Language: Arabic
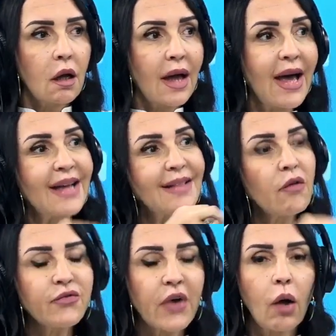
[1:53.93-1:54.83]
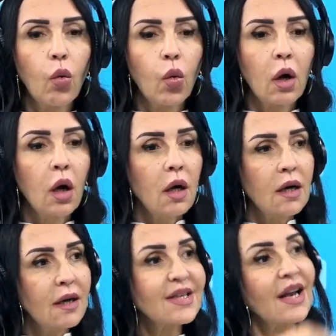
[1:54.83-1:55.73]
هدف او
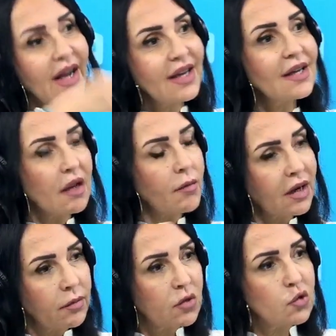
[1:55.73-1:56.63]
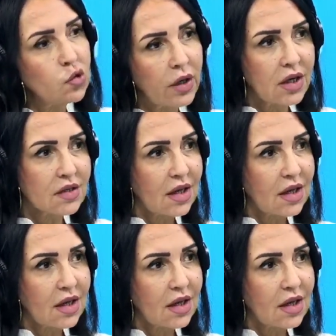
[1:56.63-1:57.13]
صلاحيات المحكمه الدستوريه سيد